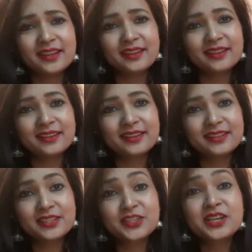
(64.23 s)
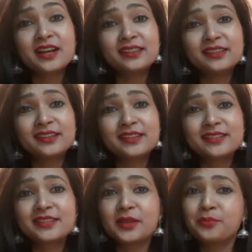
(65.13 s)
है चांद नगर
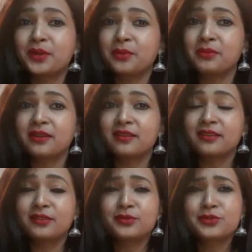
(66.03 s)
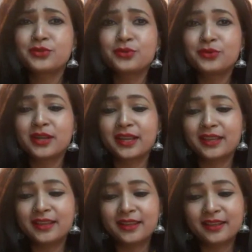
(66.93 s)
से प्रेम नगर कुछ दूर
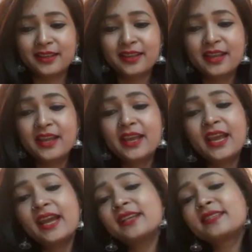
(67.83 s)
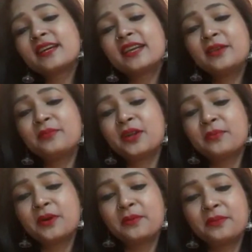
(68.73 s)
नहीं है ऐसा ही
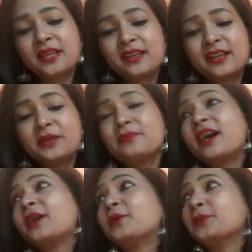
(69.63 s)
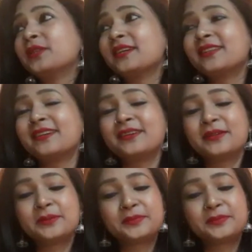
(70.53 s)
भ्रम हमें कई बार होता था